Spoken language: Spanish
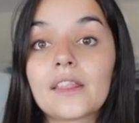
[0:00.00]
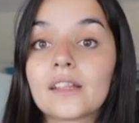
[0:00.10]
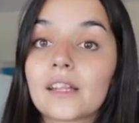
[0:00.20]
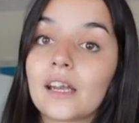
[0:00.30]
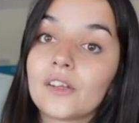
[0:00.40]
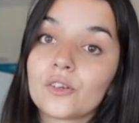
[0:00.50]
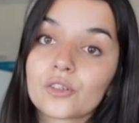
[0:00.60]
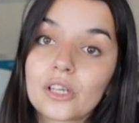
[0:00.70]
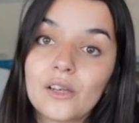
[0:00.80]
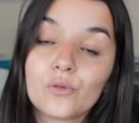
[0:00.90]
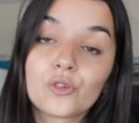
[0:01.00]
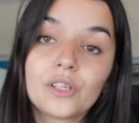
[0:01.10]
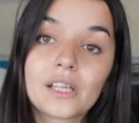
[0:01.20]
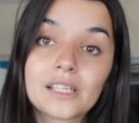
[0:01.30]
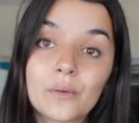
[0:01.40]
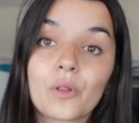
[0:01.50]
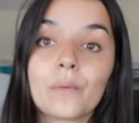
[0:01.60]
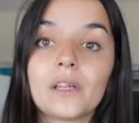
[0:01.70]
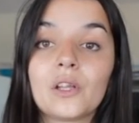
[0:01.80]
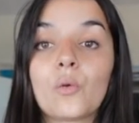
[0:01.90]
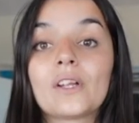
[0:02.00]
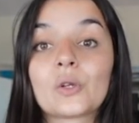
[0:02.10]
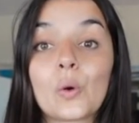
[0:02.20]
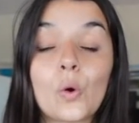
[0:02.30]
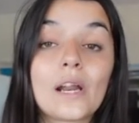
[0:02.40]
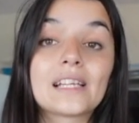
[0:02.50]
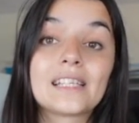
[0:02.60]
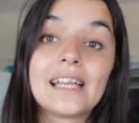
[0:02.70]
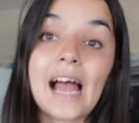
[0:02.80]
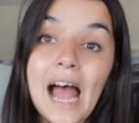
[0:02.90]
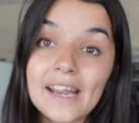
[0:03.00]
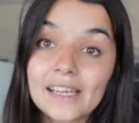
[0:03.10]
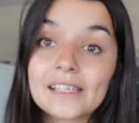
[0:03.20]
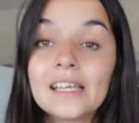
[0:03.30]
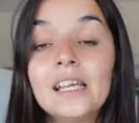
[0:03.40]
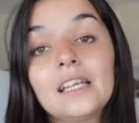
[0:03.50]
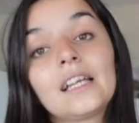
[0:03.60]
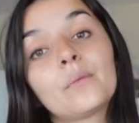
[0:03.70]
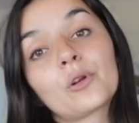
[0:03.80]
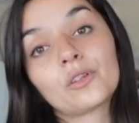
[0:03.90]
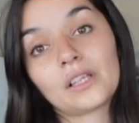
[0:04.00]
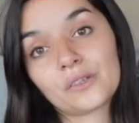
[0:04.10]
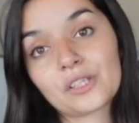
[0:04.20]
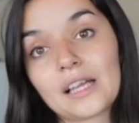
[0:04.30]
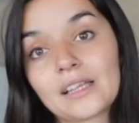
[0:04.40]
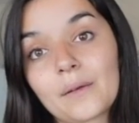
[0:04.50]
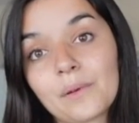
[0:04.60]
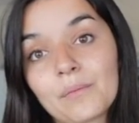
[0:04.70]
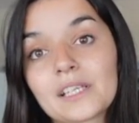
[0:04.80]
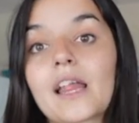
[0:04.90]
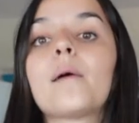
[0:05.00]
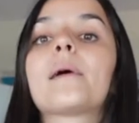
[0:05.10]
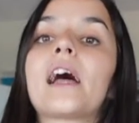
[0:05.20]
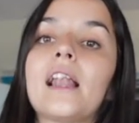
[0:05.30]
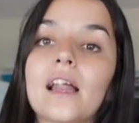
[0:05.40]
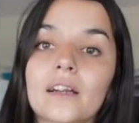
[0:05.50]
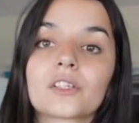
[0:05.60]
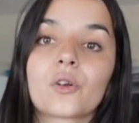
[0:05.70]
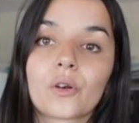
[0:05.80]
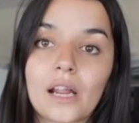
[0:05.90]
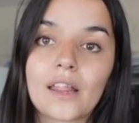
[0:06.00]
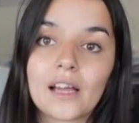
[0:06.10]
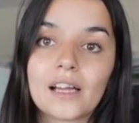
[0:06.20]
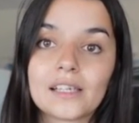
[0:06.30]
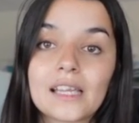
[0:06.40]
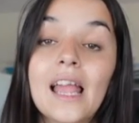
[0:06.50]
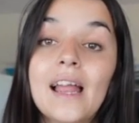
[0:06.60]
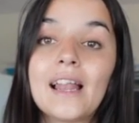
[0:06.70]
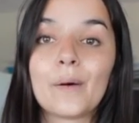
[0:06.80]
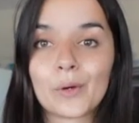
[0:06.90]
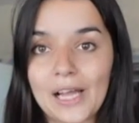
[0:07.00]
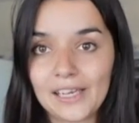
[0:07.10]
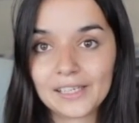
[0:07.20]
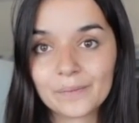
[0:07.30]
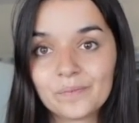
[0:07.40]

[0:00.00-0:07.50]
entre ellos el uso intensivo de 24 horas diarias y que por lo tanto está también pensada para largas jornadas laborales.